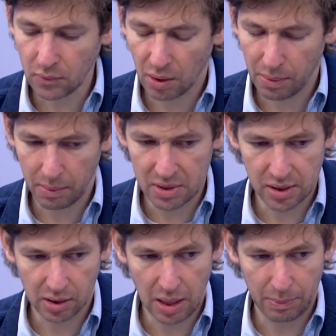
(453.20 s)
например,
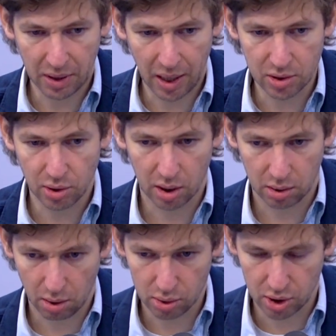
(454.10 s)
сделали аппликацию,
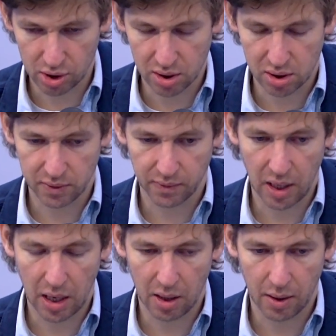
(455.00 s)
которая уже сейчас
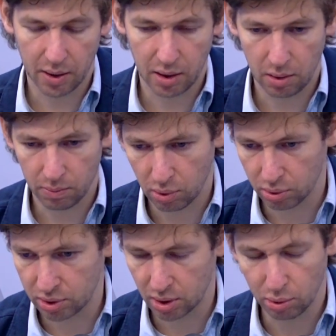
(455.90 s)
а, и
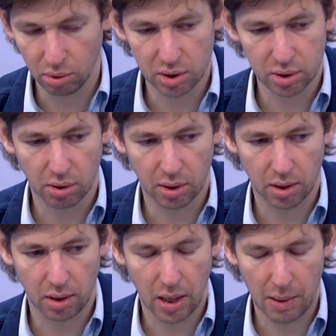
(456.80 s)
с Google
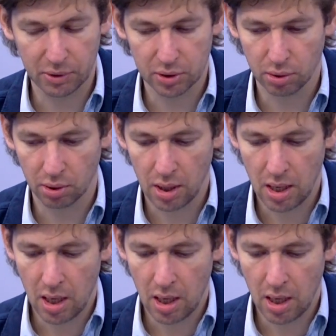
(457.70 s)
Store или Apple Store,